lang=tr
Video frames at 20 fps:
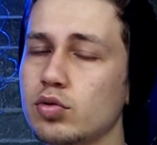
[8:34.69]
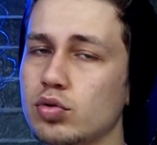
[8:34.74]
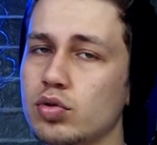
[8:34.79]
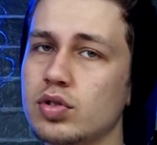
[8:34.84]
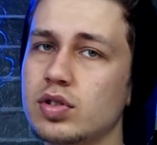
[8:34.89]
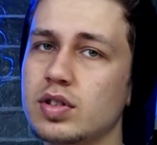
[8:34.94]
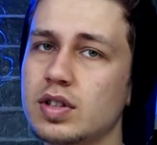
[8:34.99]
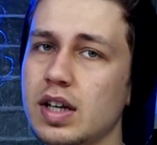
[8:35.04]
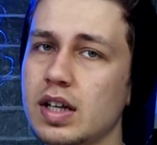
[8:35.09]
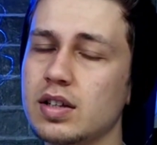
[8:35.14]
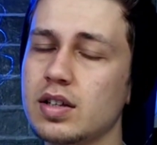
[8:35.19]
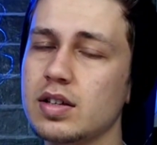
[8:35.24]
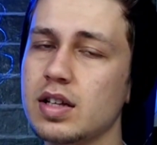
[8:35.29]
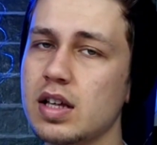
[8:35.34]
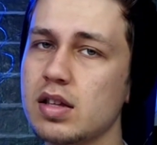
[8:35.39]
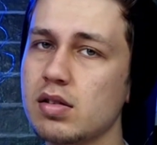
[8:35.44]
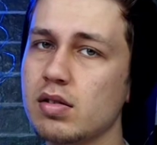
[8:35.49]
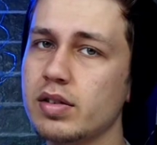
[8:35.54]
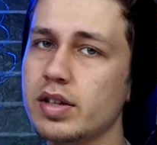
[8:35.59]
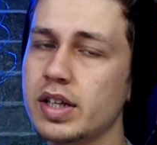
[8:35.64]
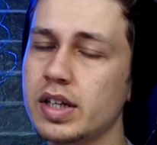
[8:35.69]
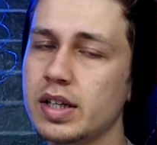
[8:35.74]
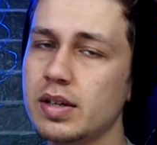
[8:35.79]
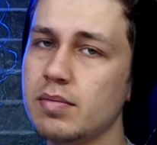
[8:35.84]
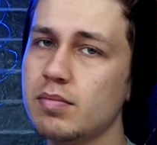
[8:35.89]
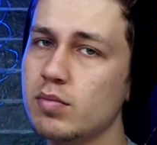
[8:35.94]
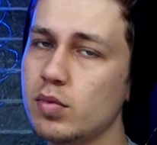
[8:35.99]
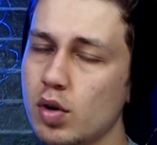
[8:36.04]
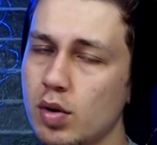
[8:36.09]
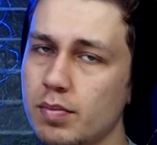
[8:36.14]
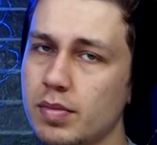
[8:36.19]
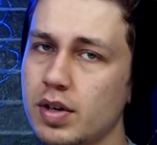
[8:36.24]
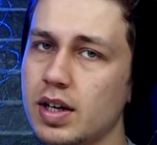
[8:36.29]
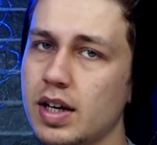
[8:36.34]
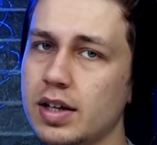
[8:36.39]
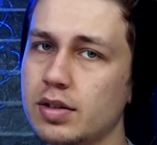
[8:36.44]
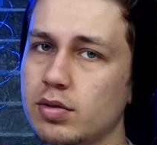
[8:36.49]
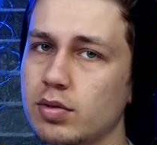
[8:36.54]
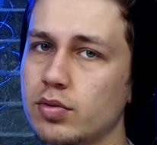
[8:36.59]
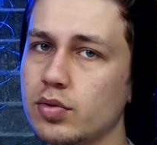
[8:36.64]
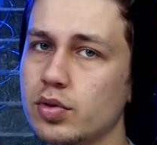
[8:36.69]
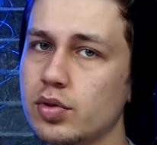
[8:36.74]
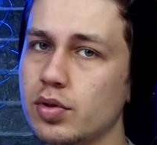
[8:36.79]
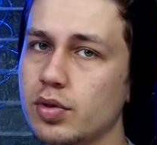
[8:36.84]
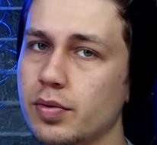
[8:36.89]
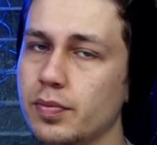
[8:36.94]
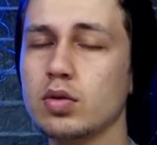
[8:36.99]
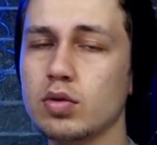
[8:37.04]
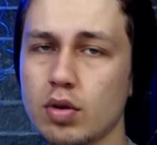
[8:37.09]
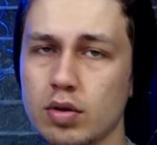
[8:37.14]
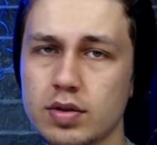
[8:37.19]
tutuş hissiyatından dolayı Mi 11 Lite olurdu.